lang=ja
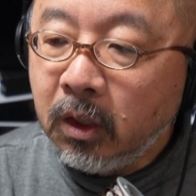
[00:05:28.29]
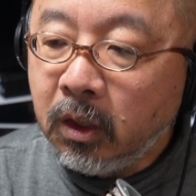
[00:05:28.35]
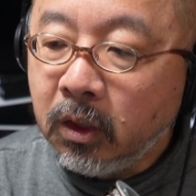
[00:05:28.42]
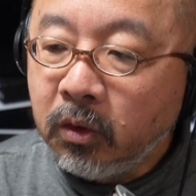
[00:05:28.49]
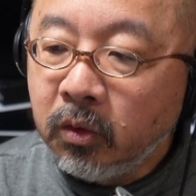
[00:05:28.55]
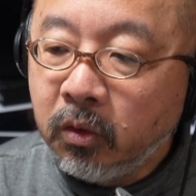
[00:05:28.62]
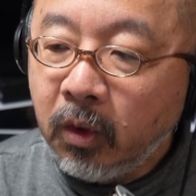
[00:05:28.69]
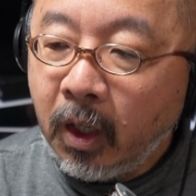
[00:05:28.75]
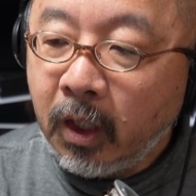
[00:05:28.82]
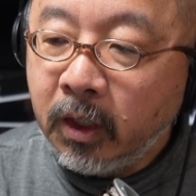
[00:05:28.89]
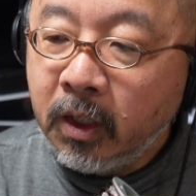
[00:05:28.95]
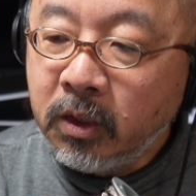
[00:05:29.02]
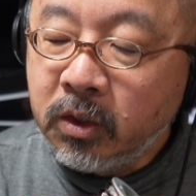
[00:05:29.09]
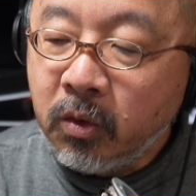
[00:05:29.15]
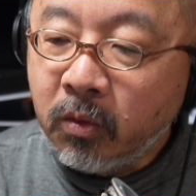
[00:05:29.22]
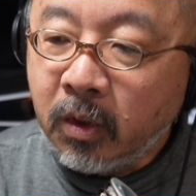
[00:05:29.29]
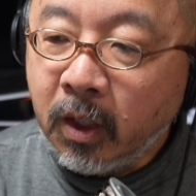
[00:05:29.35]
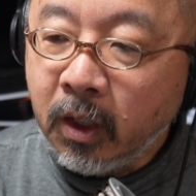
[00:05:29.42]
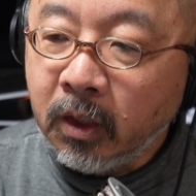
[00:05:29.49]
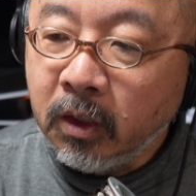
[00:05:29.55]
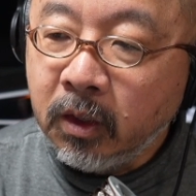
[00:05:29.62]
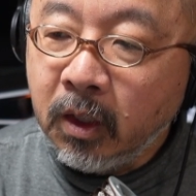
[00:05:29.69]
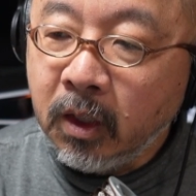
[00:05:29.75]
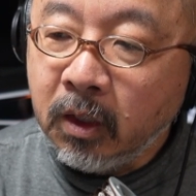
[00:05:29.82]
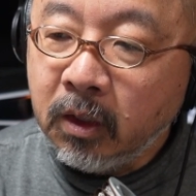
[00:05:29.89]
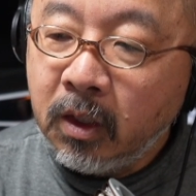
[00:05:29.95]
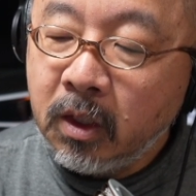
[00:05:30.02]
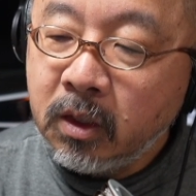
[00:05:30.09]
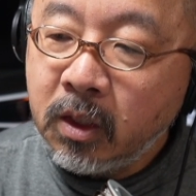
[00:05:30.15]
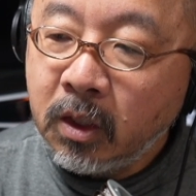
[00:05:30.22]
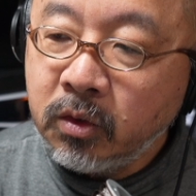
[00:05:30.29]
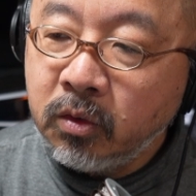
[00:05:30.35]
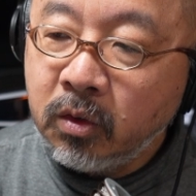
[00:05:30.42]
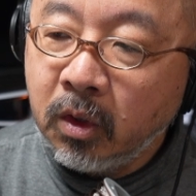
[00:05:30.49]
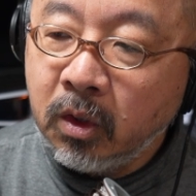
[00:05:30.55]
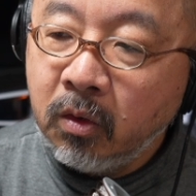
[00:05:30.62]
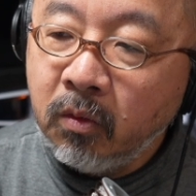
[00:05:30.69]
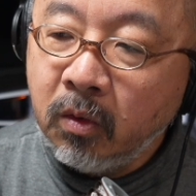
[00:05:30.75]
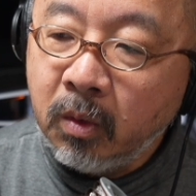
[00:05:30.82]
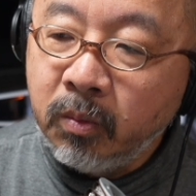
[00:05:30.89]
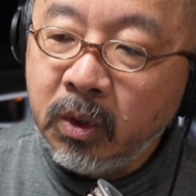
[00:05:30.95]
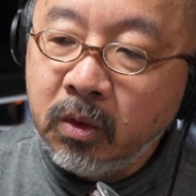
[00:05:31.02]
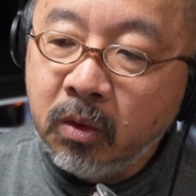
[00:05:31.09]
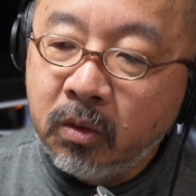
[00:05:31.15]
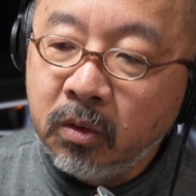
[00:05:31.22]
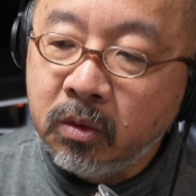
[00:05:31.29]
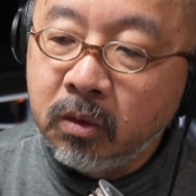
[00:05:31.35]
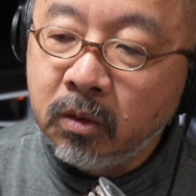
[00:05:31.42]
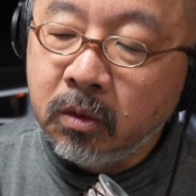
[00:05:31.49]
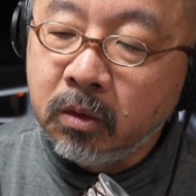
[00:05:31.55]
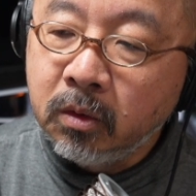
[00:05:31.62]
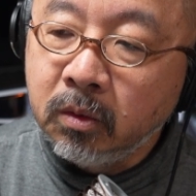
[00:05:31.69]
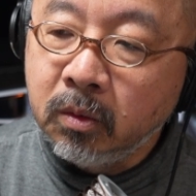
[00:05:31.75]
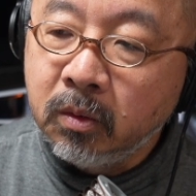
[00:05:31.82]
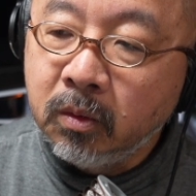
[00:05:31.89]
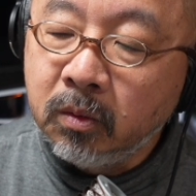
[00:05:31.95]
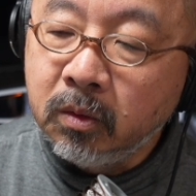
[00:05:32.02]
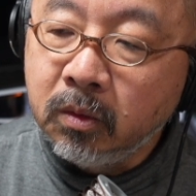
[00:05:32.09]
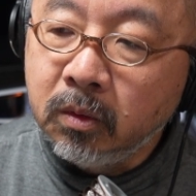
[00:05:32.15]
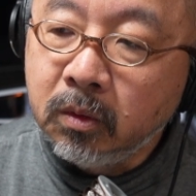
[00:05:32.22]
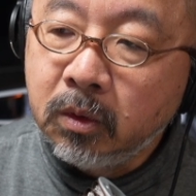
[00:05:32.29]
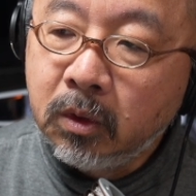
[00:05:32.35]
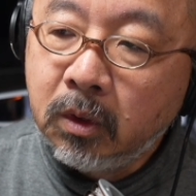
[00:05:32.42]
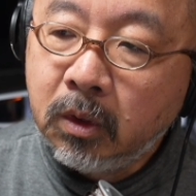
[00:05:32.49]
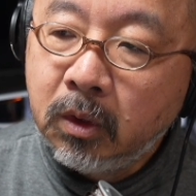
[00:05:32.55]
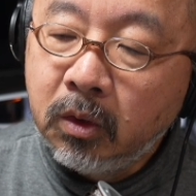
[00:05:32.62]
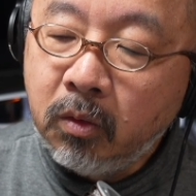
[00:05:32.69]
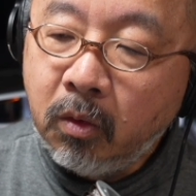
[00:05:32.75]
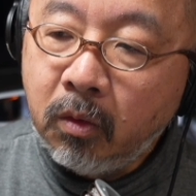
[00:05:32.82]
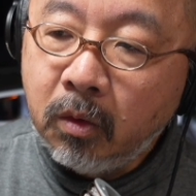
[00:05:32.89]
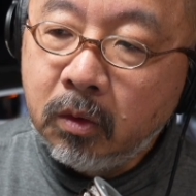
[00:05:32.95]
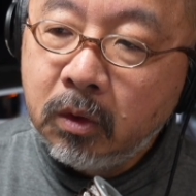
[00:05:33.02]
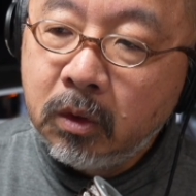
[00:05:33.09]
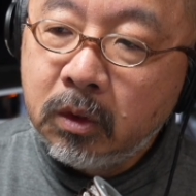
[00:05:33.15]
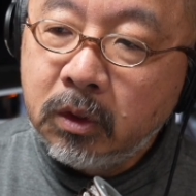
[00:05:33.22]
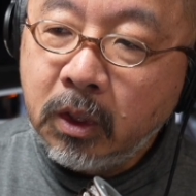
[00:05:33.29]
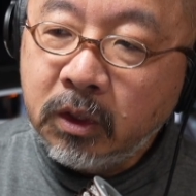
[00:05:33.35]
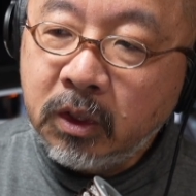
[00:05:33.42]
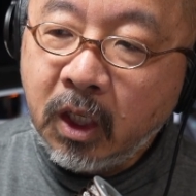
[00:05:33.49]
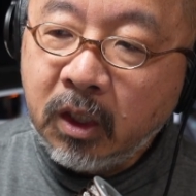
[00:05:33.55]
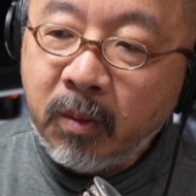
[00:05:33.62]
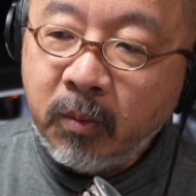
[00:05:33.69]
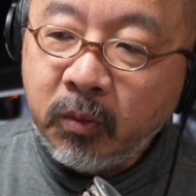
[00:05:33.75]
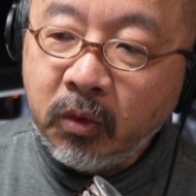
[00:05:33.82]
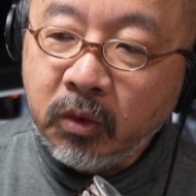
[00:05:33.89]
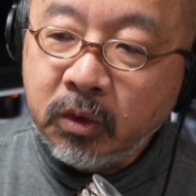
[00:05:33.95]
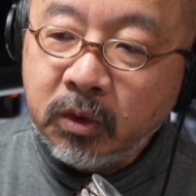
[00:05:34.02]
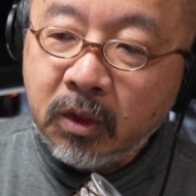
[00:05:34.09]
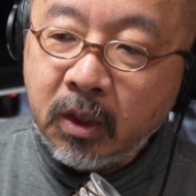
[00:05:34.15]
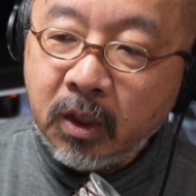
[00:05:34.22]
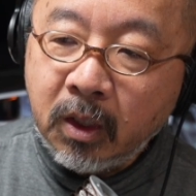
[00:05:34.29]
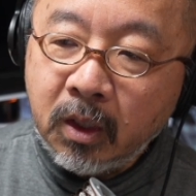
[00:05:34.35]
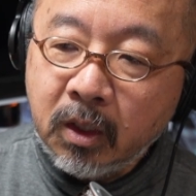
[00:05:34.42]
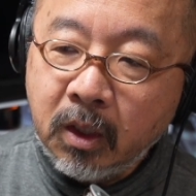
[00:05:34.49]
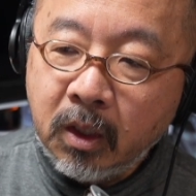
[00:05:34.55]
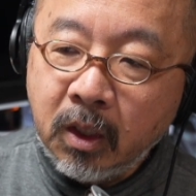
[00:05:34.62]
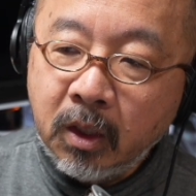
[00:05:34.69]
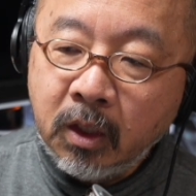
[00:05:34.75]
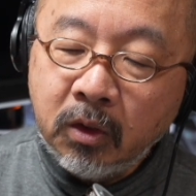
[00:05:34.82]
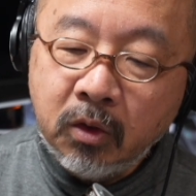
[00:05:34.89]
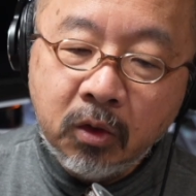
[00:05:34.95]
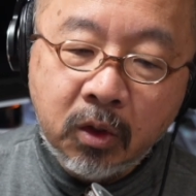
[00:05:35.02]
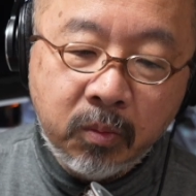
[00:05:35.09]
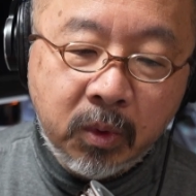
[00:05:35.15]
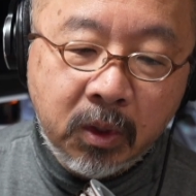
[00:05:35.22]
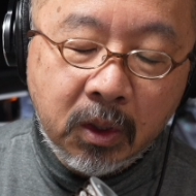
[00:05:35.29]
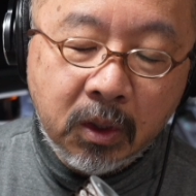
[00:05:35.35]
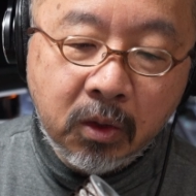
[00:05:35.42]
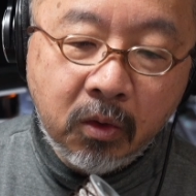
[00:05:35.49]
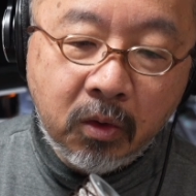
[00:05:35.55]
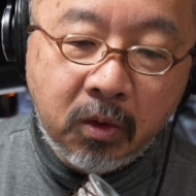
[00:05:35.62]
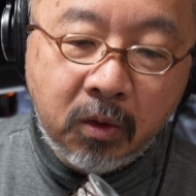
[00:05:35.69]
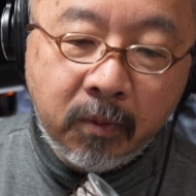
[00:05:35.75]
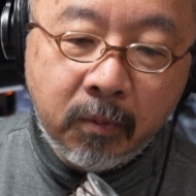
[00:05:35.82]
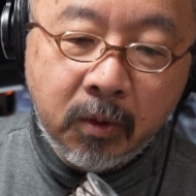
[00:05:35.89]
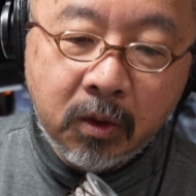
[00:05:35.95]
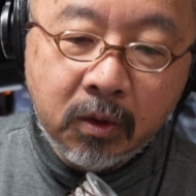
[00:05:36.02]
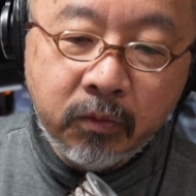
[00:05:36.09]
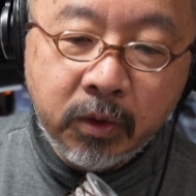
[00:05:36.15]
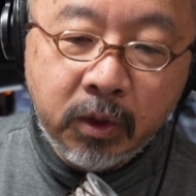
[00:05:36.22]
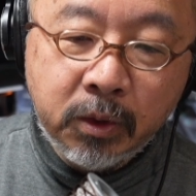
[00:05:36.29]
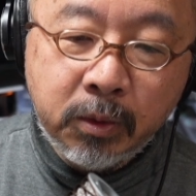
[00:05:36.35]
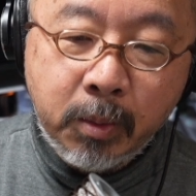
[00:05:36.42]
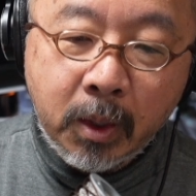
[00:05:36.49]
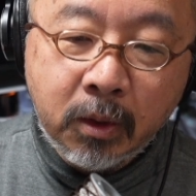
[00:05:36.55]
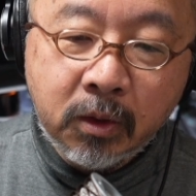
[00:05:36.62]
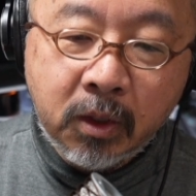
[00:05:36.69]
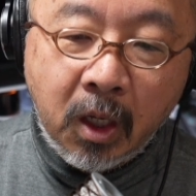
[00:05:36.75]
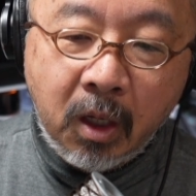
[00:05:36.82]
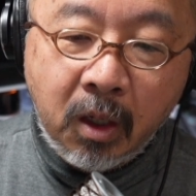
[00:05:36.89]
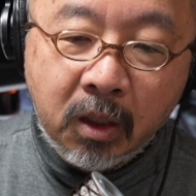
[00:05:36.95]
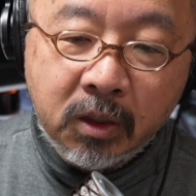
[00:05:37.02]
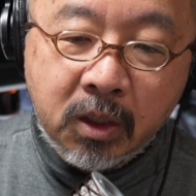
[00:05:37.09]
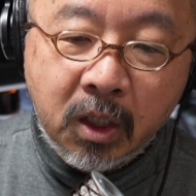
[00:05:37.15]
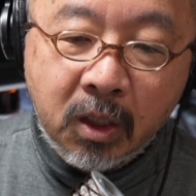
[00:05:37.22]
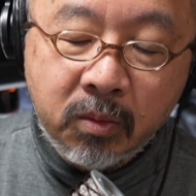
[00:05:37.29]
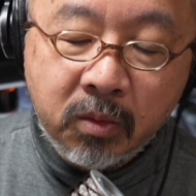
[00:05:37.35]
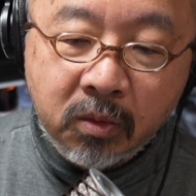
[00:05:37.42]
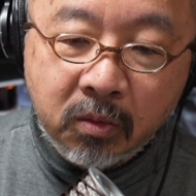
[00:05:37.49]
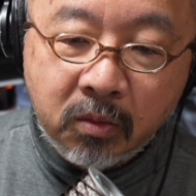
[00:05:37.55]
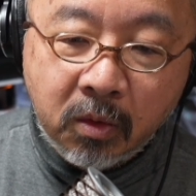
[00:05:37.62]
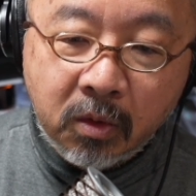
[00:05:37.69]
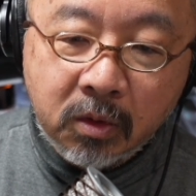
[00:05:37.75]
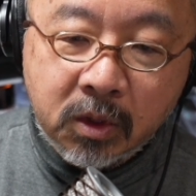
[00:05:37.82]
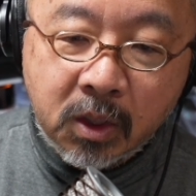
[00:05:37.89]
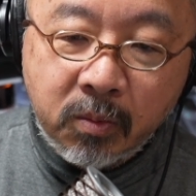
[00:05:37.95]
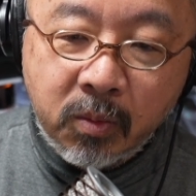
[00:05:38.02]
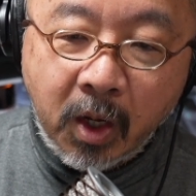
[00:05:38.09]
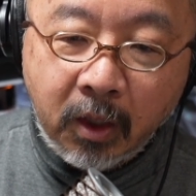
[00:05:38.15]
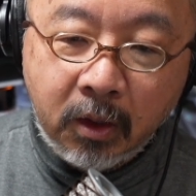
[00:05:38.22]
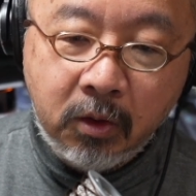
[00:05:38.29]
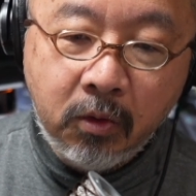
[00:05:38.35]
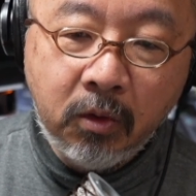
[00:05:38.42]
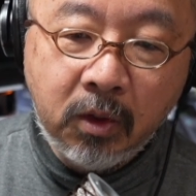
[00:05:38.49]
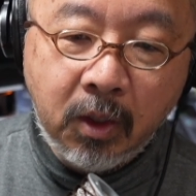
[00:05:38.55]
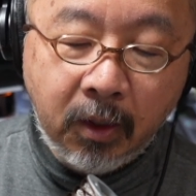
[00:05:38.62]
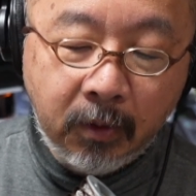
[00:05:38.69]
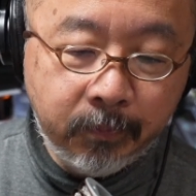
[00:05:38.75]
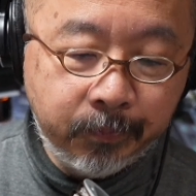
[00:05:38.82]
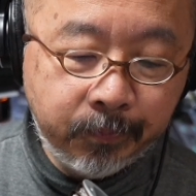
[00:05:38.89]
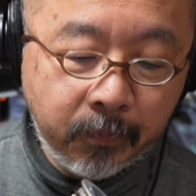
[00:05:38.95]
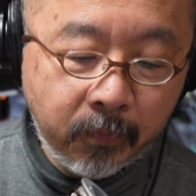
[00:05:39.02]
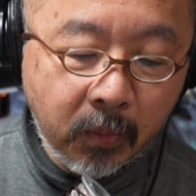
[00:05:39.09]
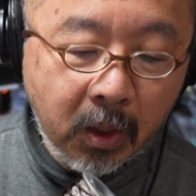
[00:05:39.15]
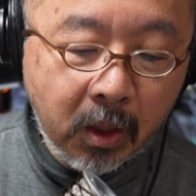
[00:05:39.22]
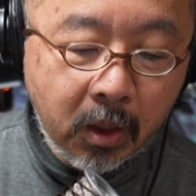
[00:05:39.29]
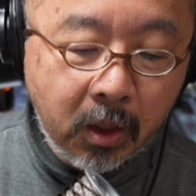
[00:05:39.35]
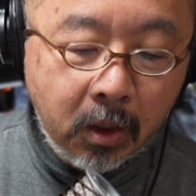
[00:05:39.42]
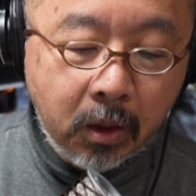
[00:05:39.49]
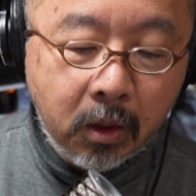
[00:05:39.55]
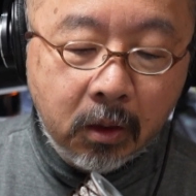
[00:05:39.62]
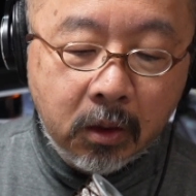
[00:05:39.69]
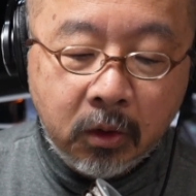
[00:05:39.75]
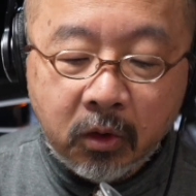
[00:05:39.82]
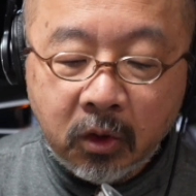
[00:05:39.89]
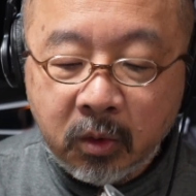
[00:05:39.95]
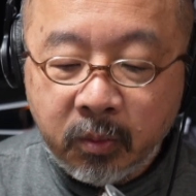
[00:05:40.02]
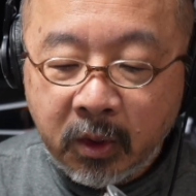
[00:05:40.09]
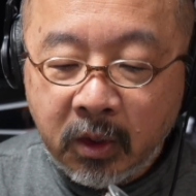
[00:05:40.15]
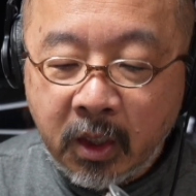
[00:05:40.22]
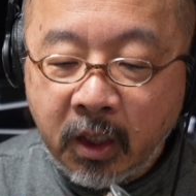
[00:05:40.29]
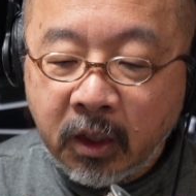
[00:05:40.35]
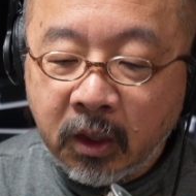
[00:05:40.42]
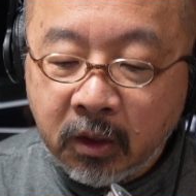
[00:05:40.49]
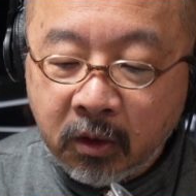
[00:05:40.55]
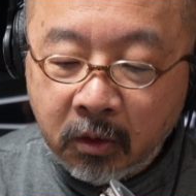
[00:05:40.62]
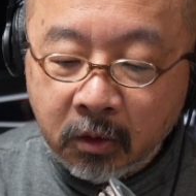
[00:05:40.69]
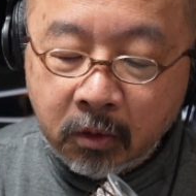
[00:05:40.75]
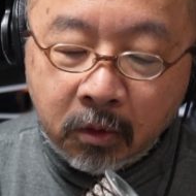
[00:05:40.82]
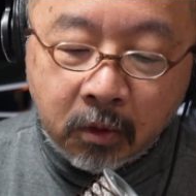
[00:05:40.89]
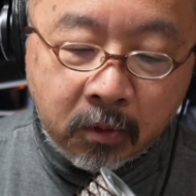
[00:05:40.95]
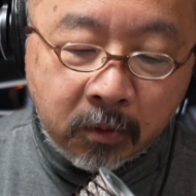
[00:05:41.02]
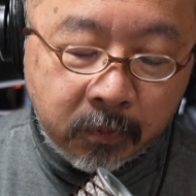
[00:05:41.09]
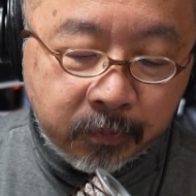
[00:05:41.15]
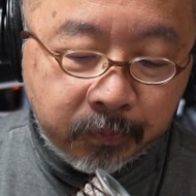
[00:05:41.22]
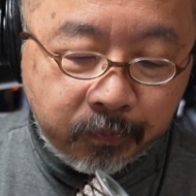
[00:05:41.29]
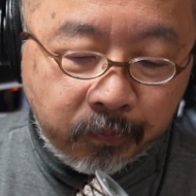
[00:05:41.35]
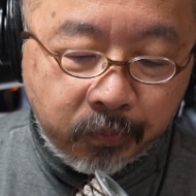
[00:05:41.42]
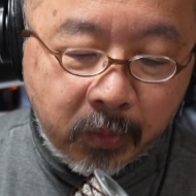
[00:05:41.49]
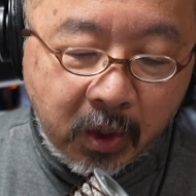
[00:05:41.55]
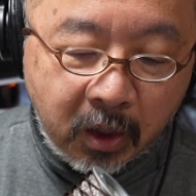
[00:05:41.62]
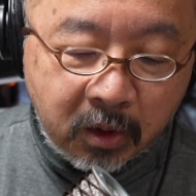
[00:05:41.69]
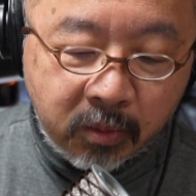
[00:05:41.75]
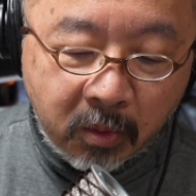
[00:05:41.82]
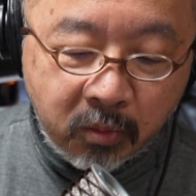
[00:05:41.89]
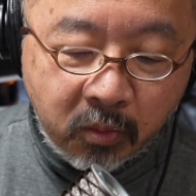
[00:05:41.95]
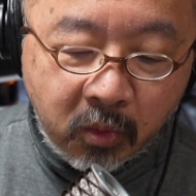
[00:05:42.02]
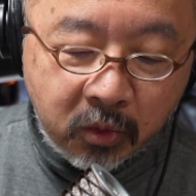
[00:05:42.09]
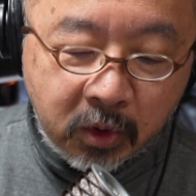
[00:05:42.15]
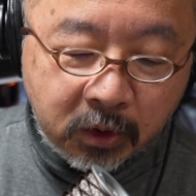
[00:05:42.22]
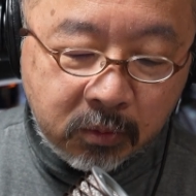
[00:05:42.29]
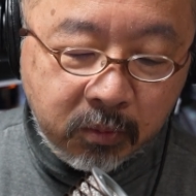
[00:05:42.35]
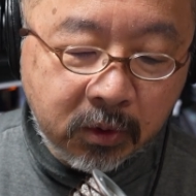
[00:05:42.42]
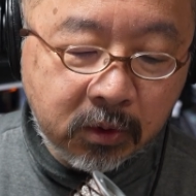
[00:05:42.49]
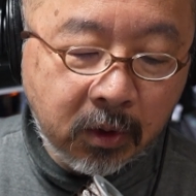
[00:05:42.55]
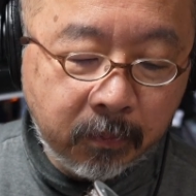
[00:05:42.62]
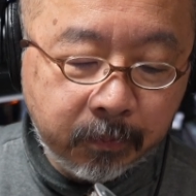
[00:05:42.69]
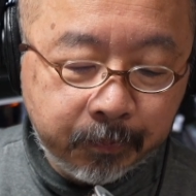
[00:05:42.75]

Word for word: いろいろアレンジを変えてで最終的にはビートルズの正式アルバムとして「レッド・トゥ・ビー」のフィル・スペクター成分を全部剥ぎ取った「Let to be Naked」というアルバムも出しました。